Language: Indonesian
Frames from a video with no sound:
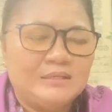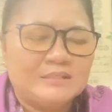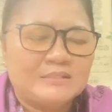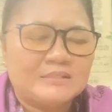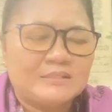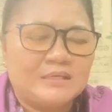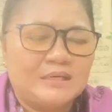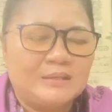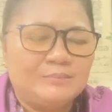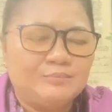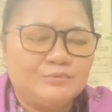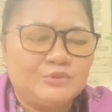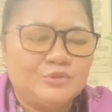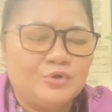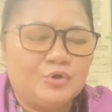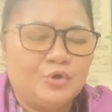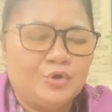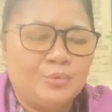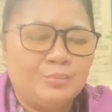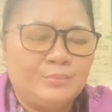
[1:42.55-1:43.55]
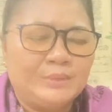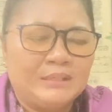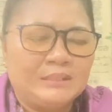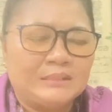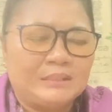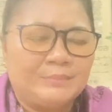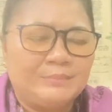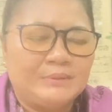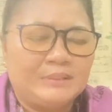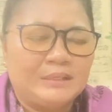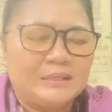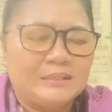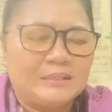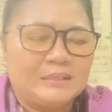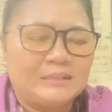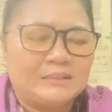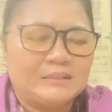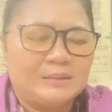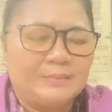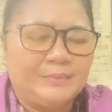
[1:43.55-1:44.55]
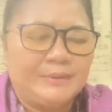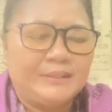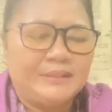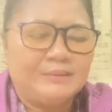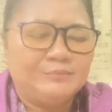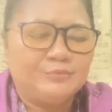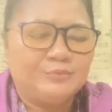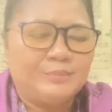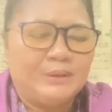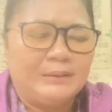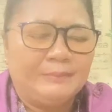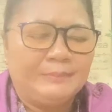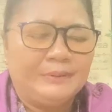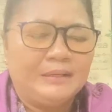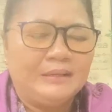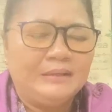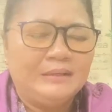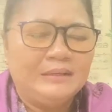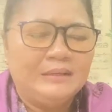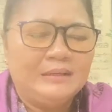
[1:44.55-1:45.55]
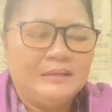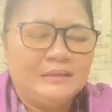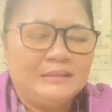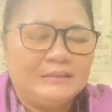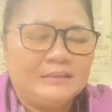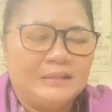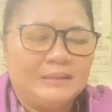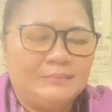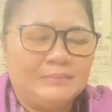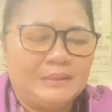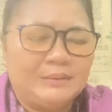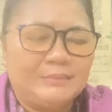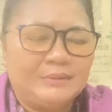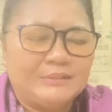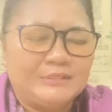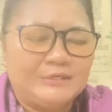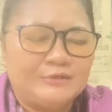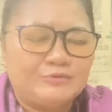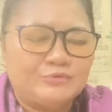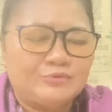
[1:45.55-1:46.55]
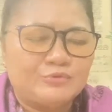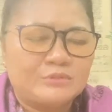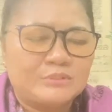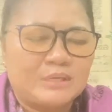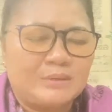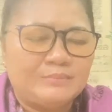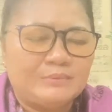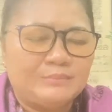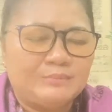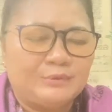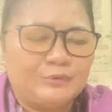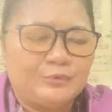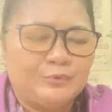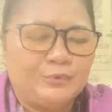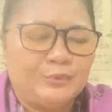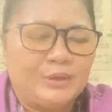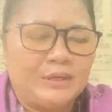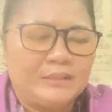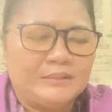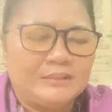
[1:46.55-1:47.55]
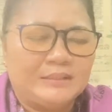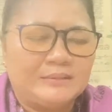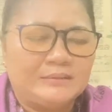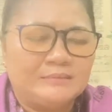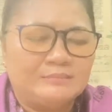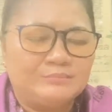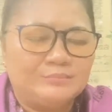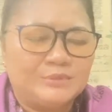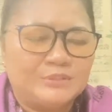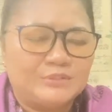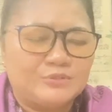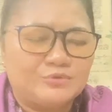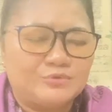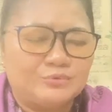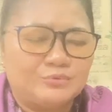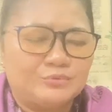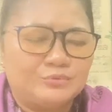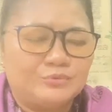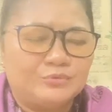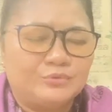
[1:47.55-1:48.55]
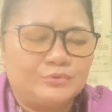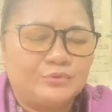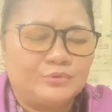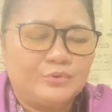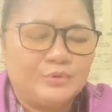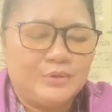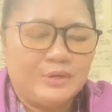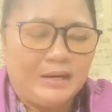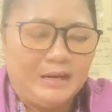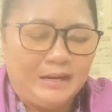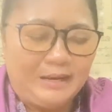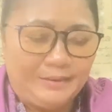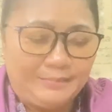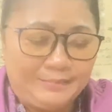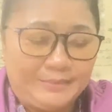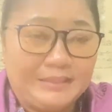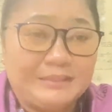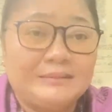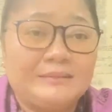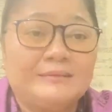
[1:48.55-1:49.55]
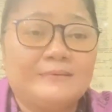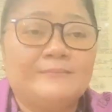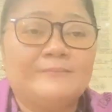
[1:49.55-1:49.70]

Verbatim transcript: Segala puji hormat kami naikkan kepadamu Bapa. Dalam nama Yesus kami berdoa dan bersyukur. Amin.